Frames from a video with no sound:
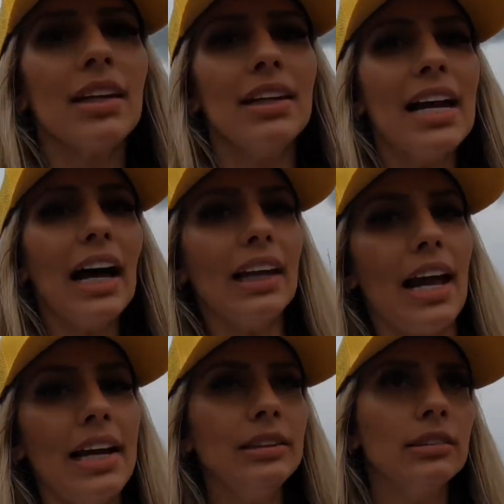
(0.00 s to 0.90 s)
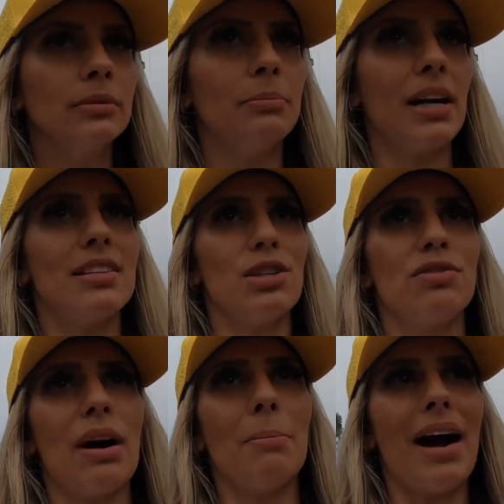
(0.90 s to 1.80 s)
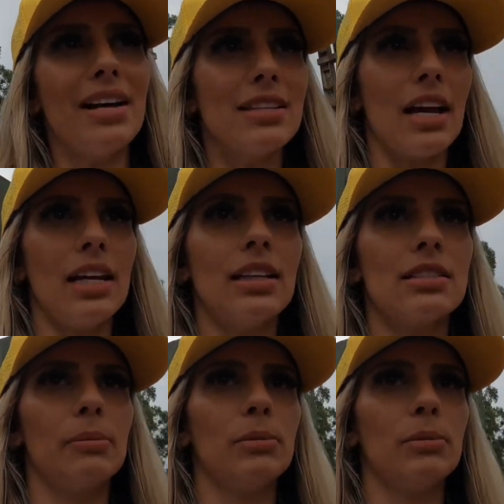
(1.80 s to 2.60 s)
E além, para incentivar mais ainda essa